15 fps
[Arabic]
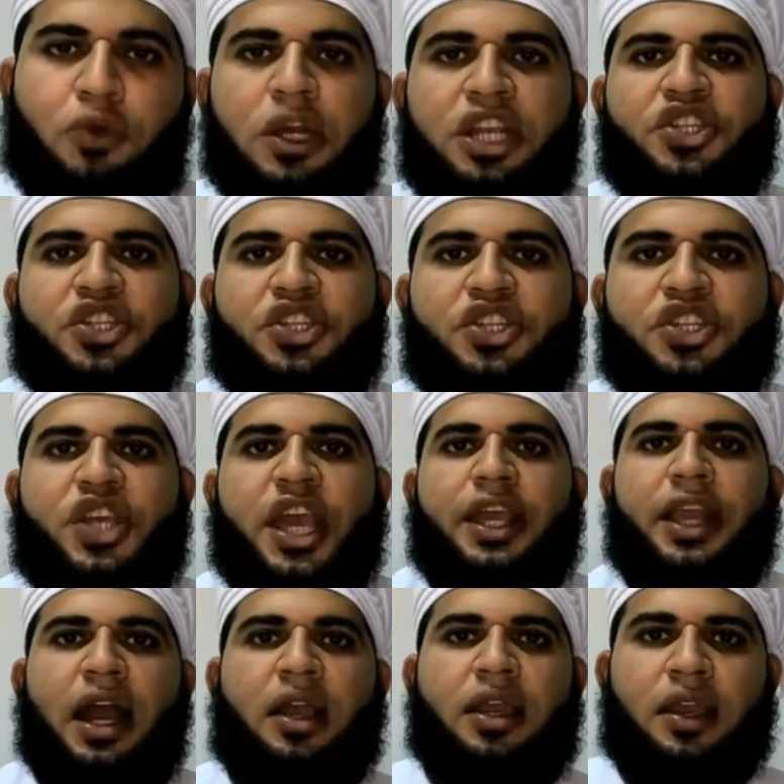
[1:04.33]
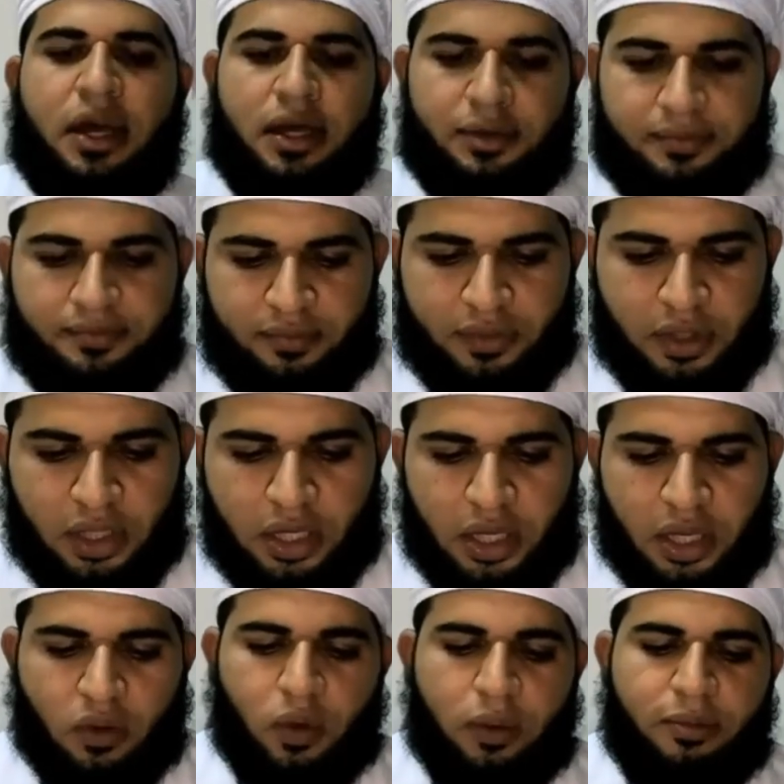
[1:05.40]
إن لكل شيء حقيقة
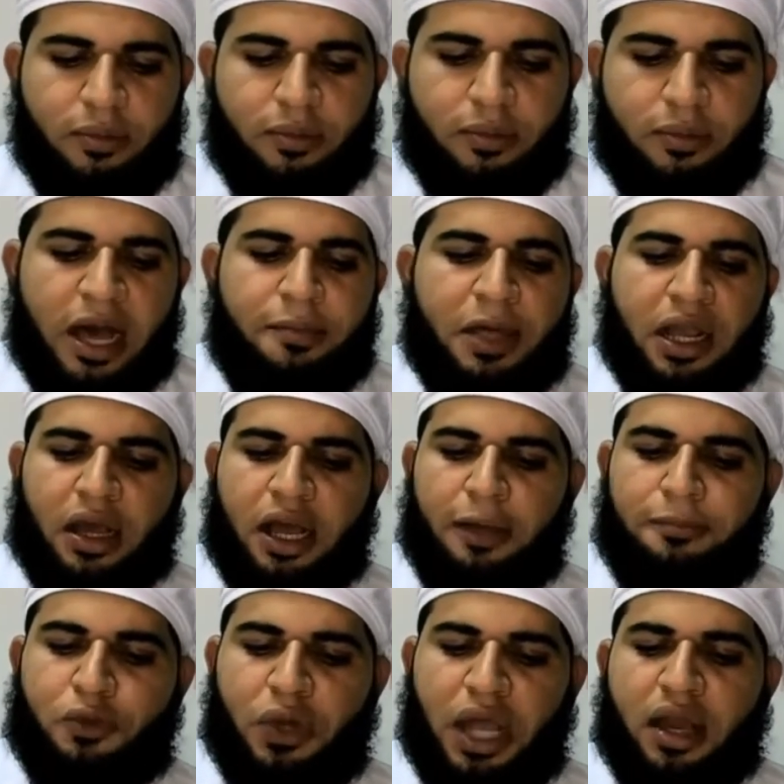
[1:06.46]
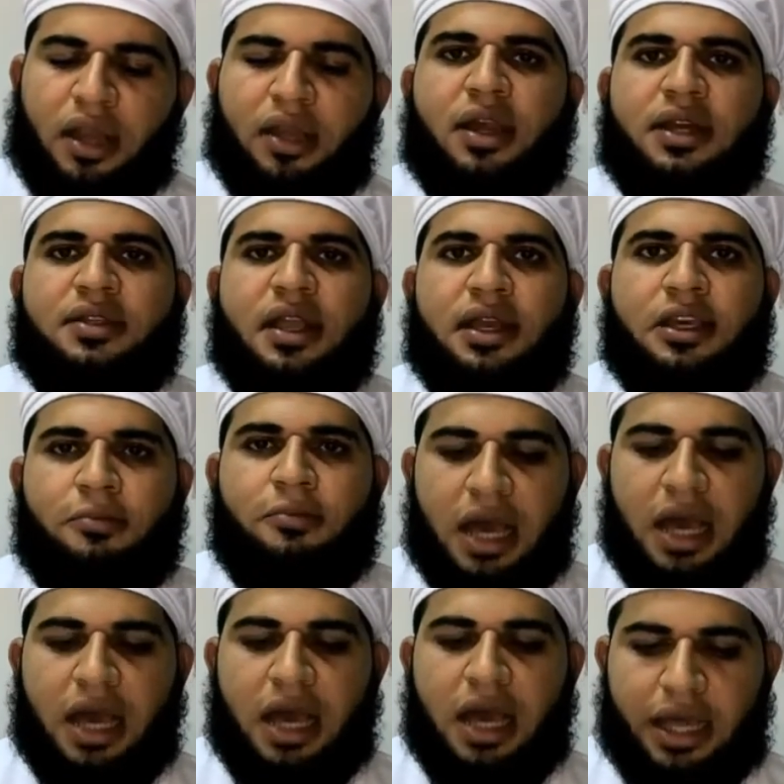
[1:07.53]
وما بلغ عبد حقيقة
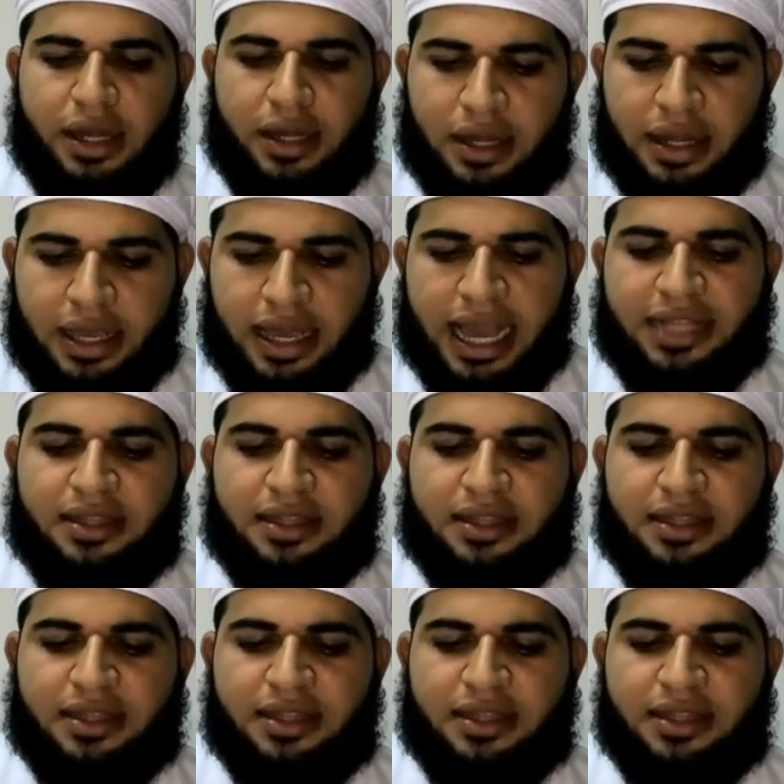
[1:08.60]
الإيمان